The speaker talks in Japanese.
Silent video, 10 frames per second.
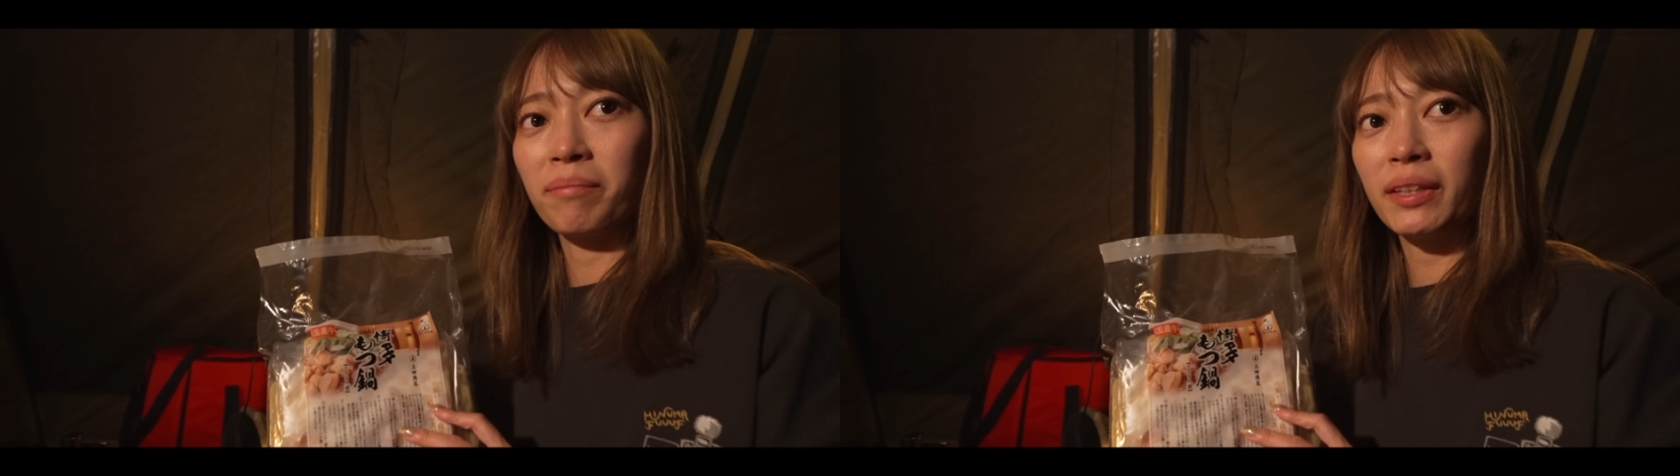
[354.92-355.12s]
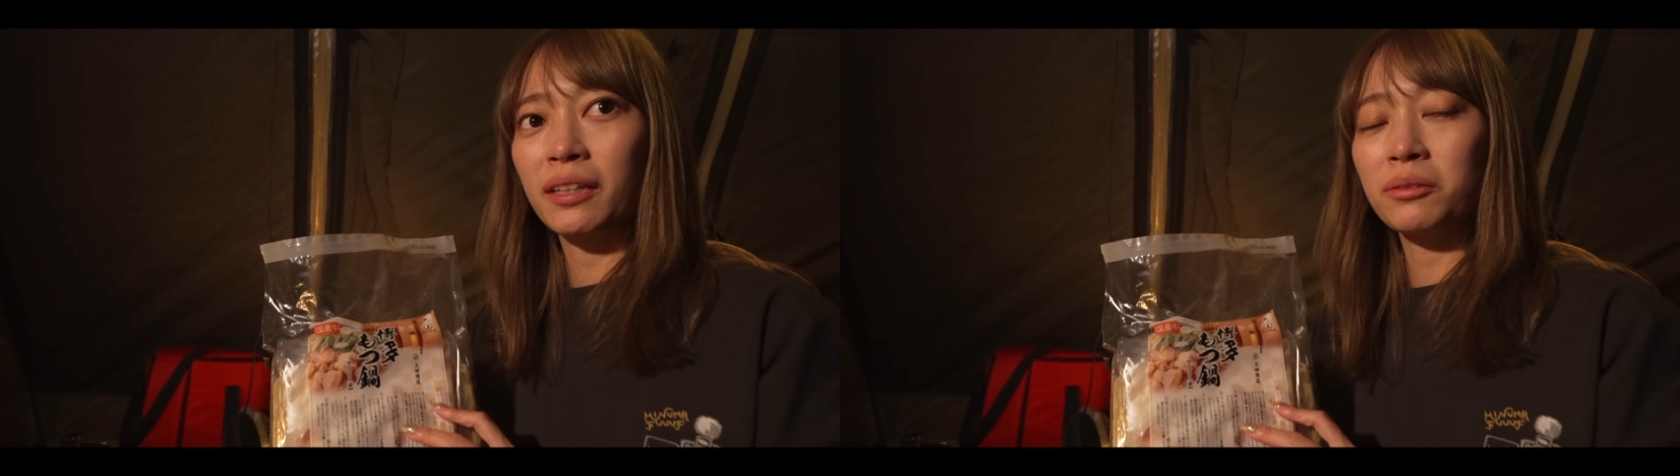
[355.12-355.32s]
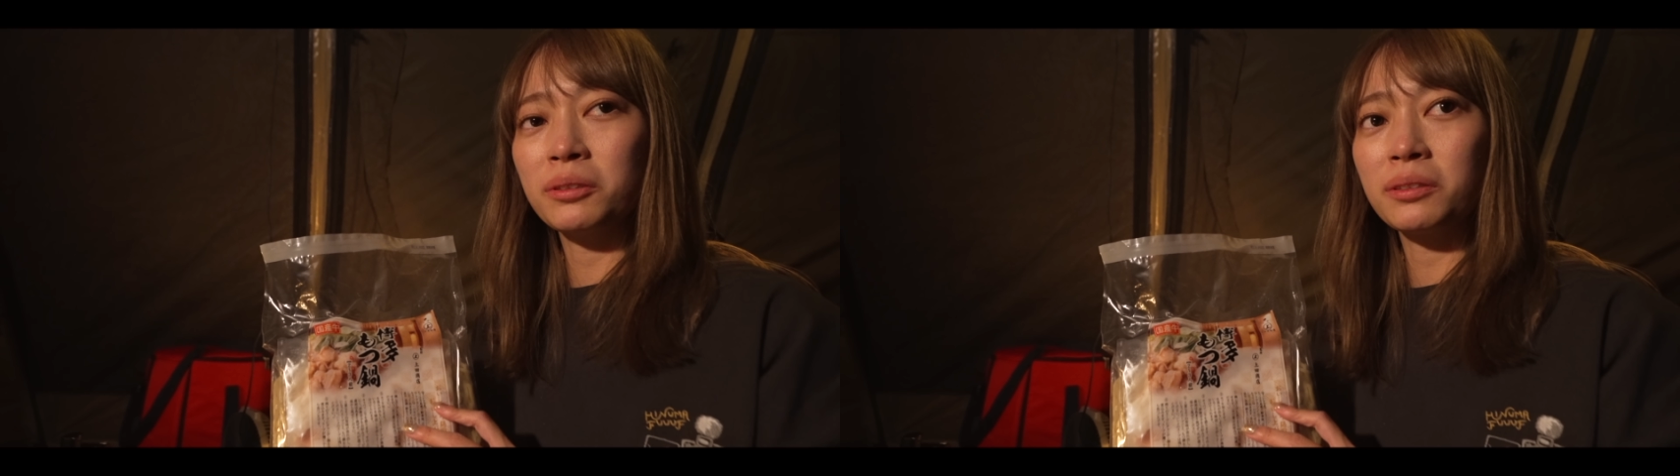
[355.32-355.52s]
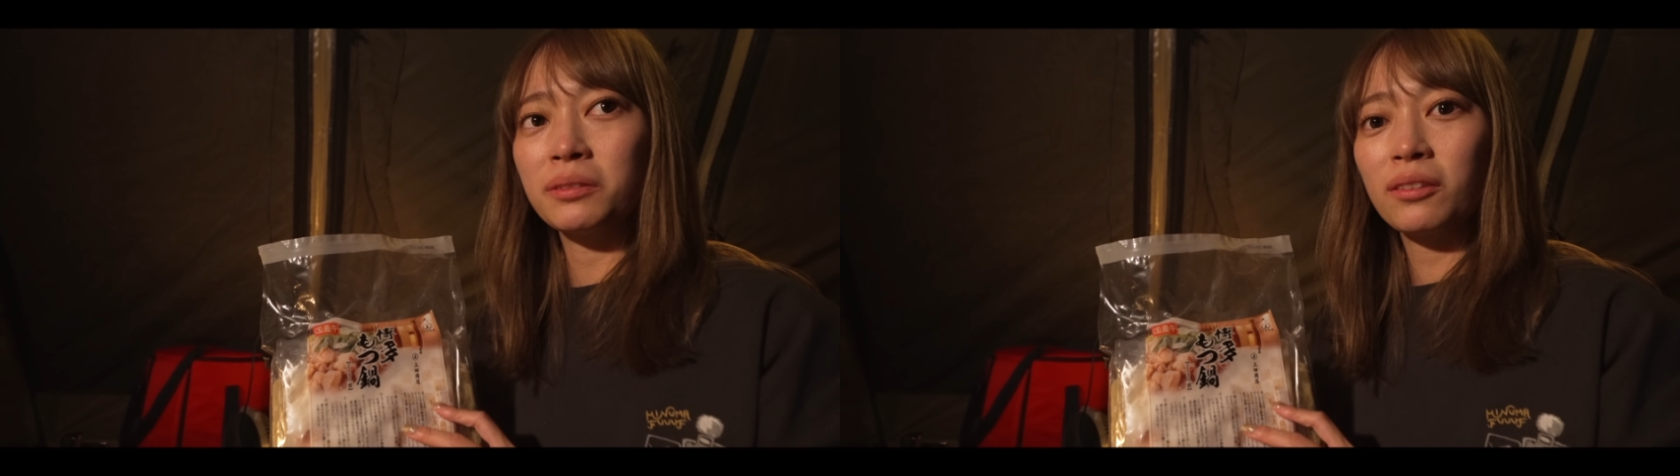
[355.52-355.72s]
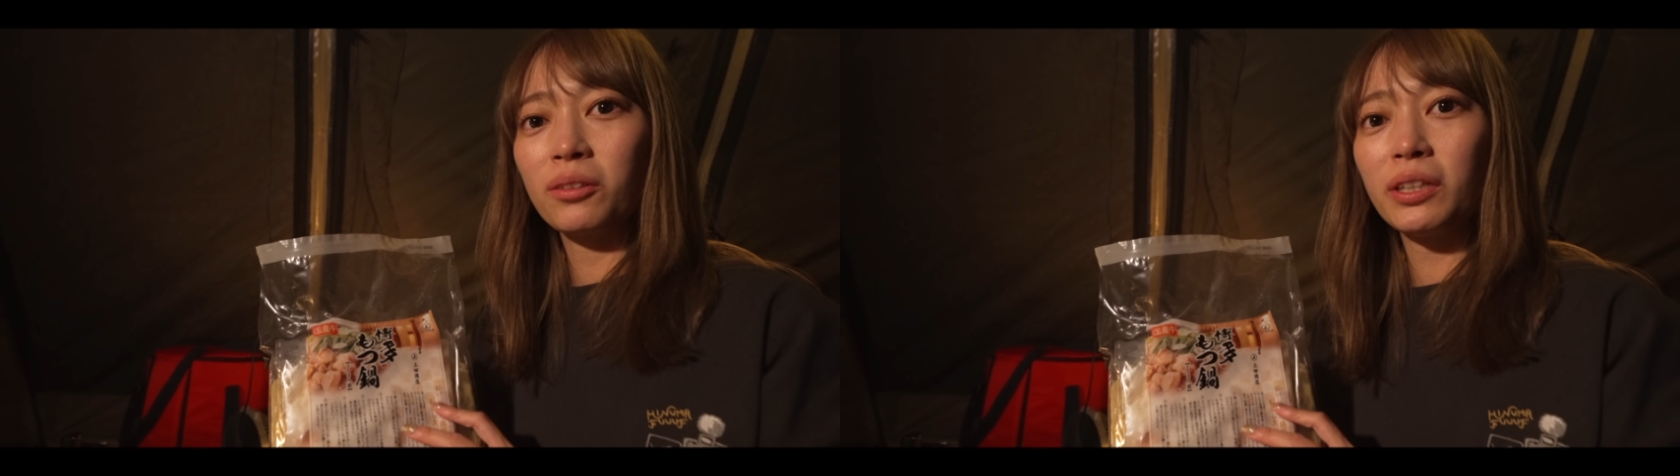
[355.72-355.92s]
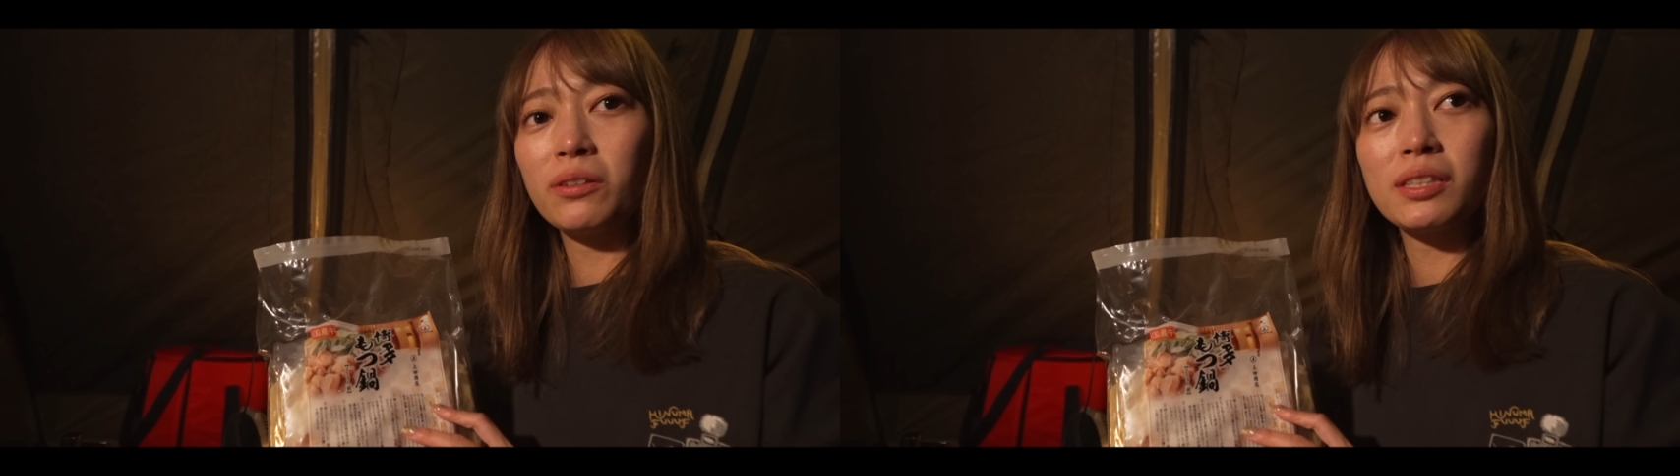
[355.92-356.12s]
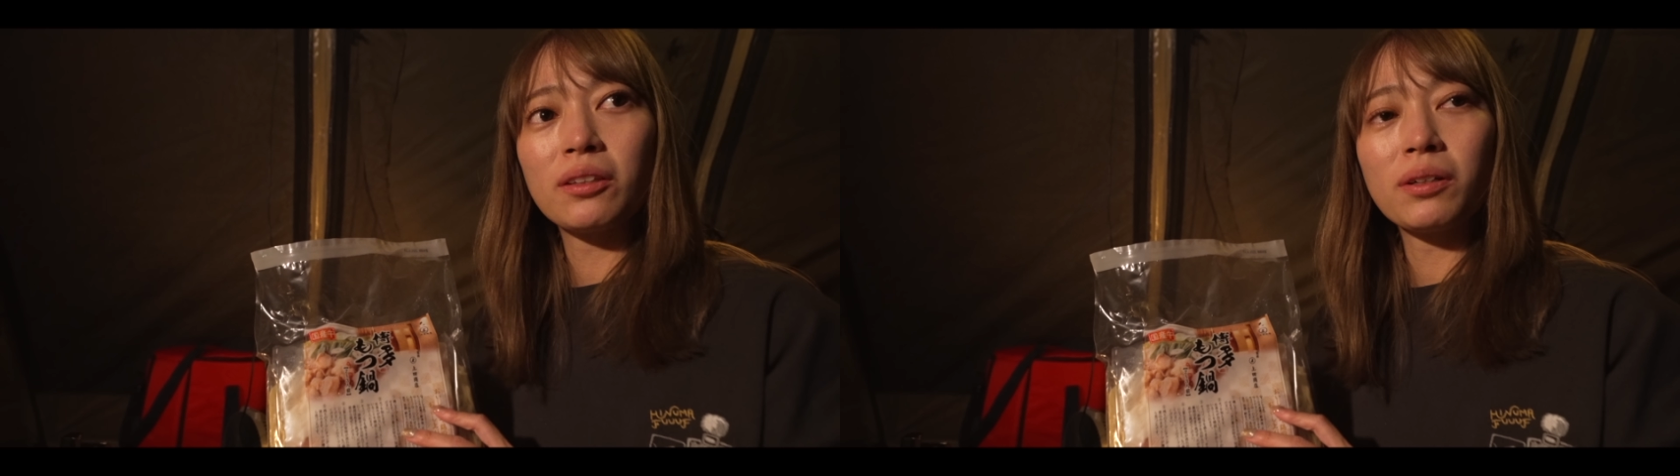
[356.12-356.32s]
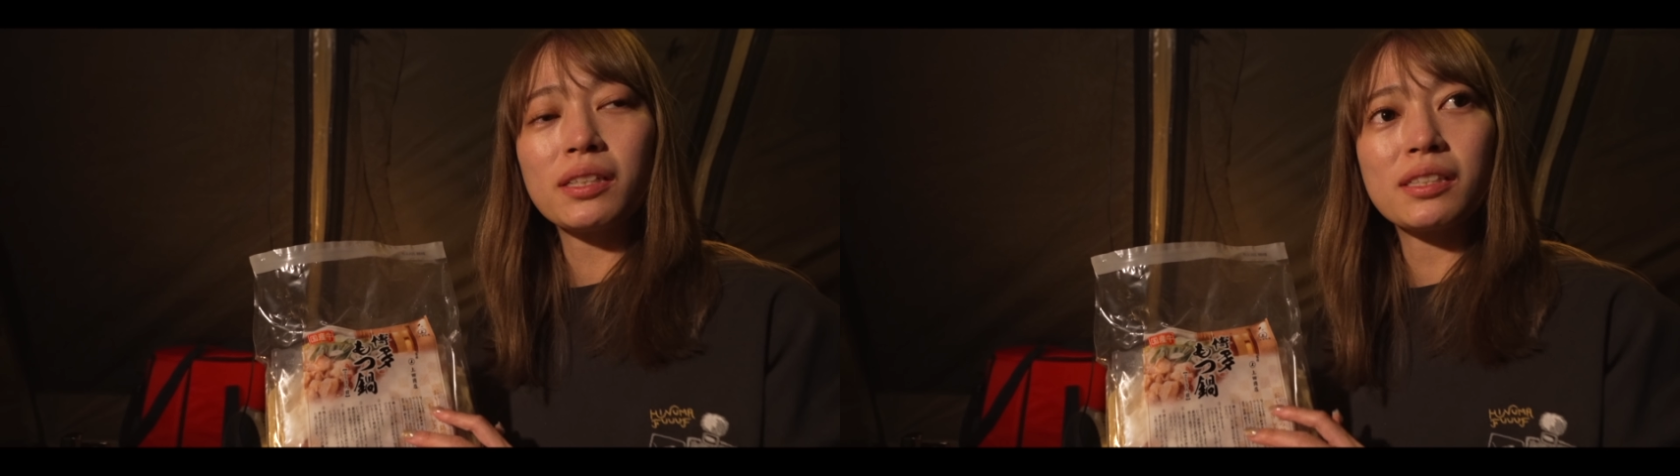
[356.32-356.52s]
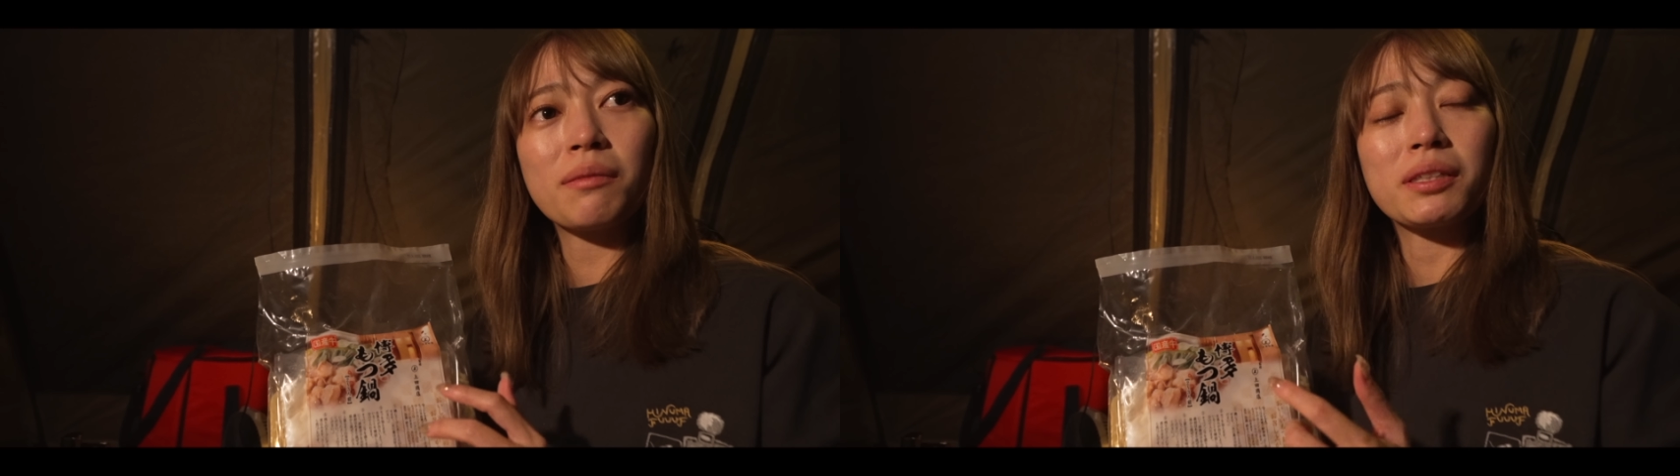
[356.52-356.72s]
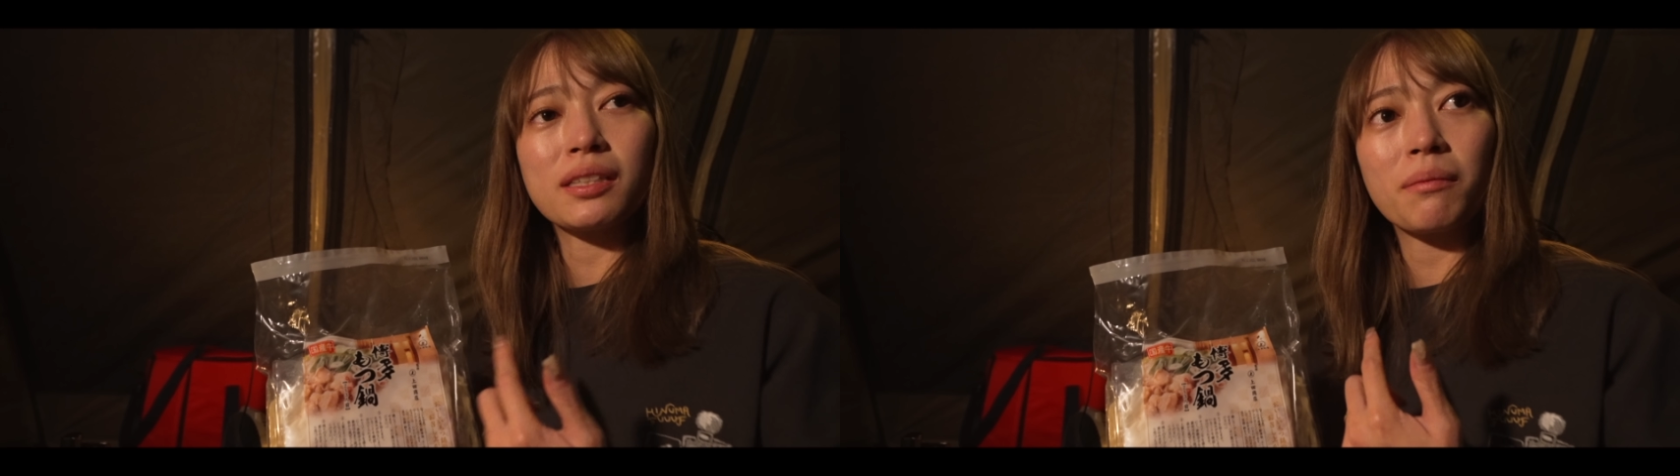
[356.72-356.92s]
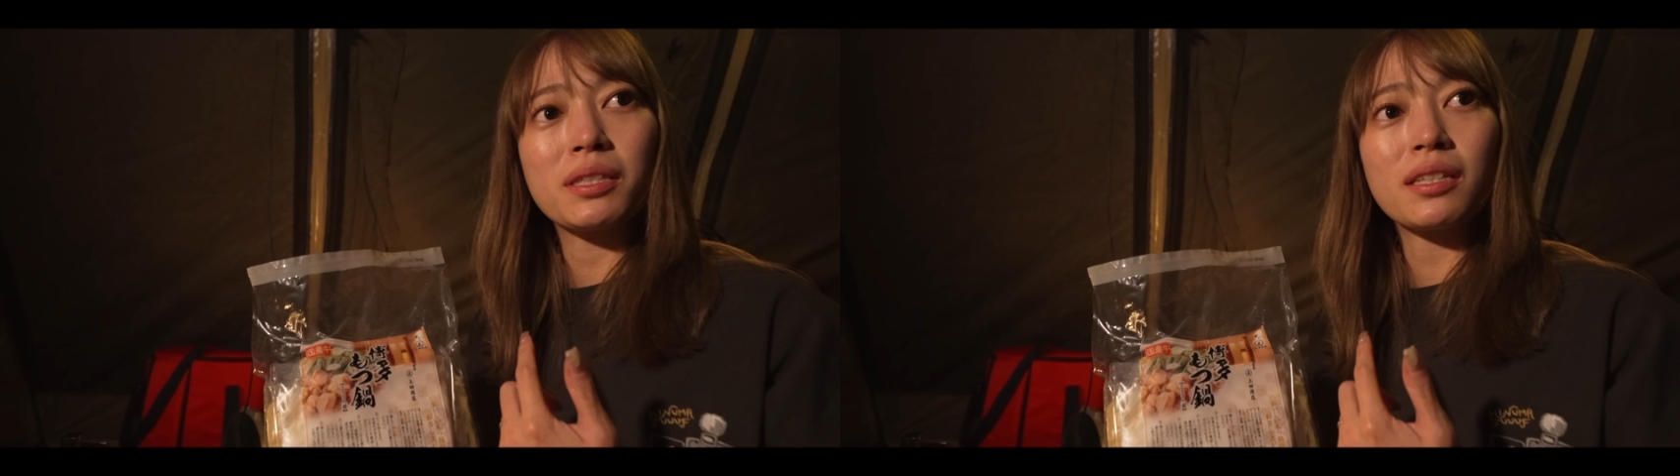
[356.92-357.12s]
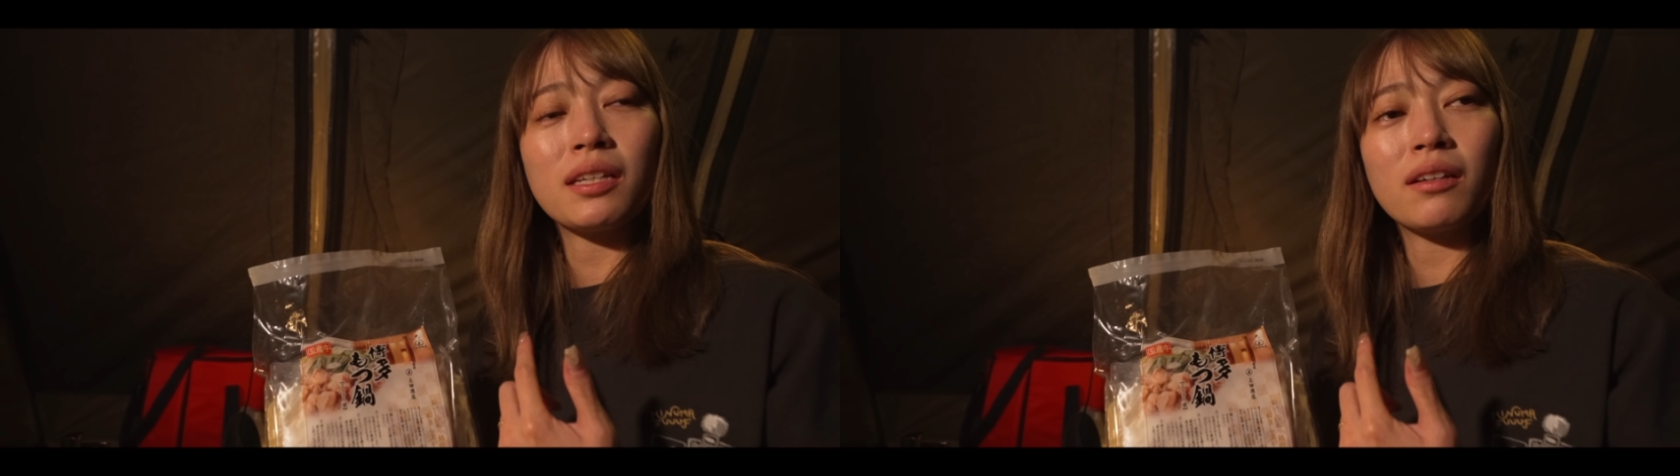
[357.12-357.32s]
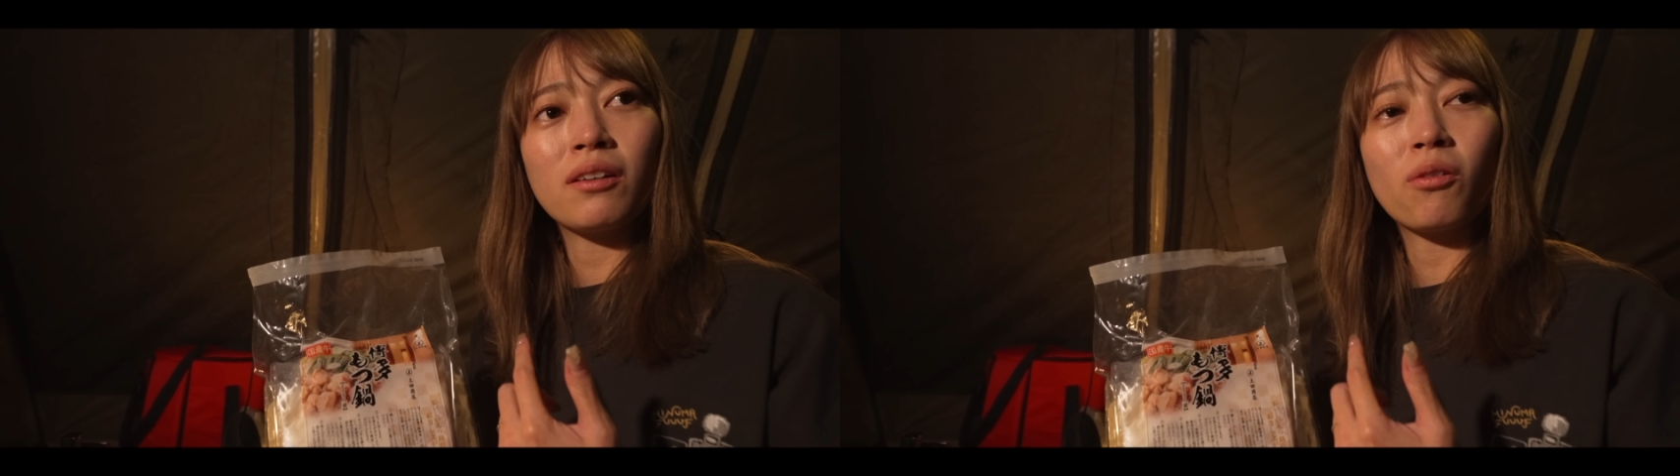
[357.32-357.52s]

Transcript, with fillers: あの取り寄せとかすればさ別に